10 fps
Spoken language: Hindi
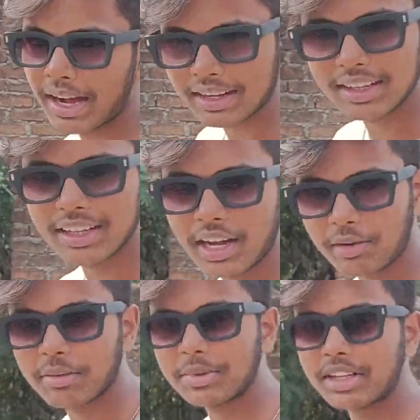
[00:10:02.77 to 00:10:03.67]
मांगली
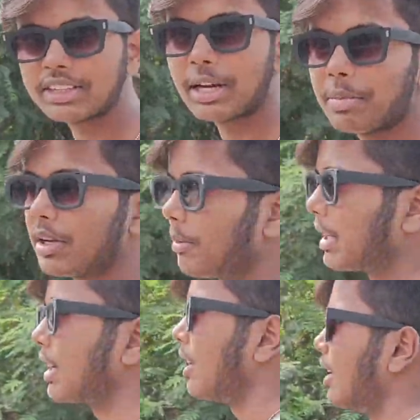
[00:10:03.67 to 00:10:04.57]
गाँव है मेरा जहाँ पे
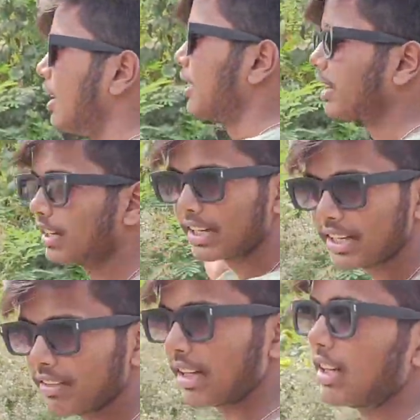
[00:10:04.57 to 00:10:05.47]
हमारा घर
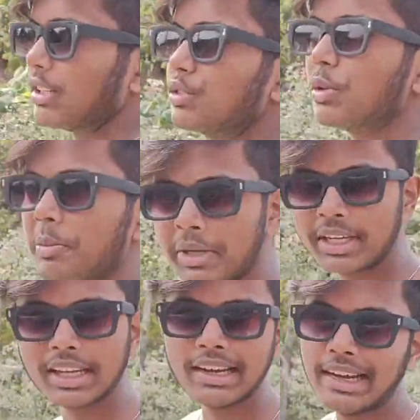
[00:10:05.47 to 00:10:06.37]
है ये वाला जो अभी
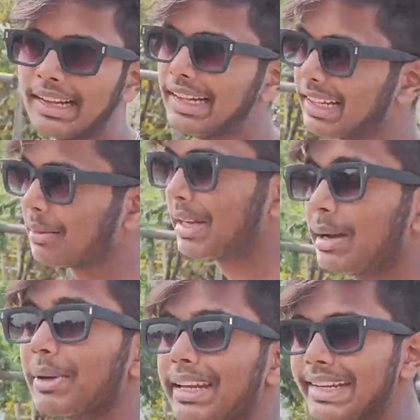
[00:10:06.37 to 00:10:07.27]
बिक गया लेकिन
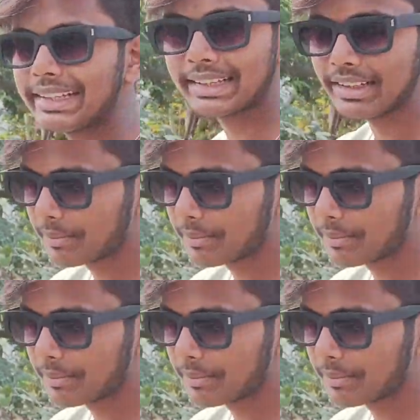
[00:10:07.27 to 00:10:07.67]
हमारे यहाँ पे खेत